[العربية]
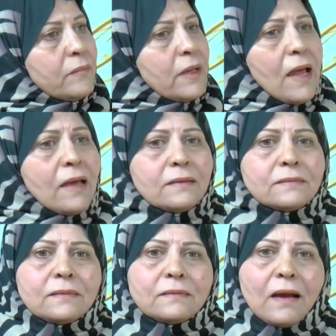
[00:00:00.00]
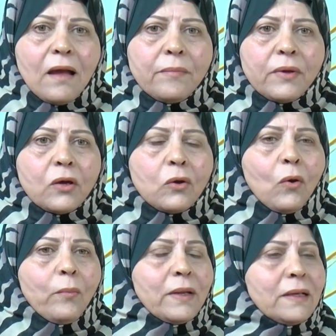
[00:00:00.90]
ملائكة الرحمة
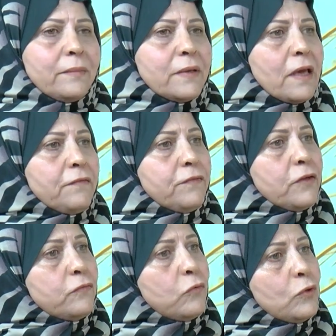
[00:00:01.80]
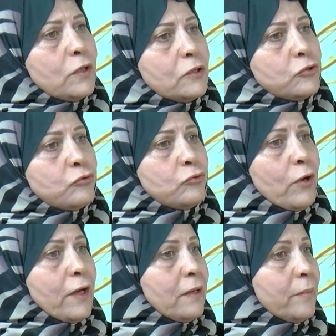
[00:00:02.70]
هم اللي بكفكفوا
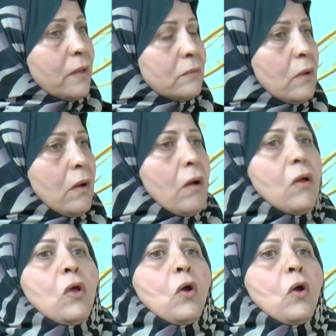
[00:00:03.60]
الجروح المرضى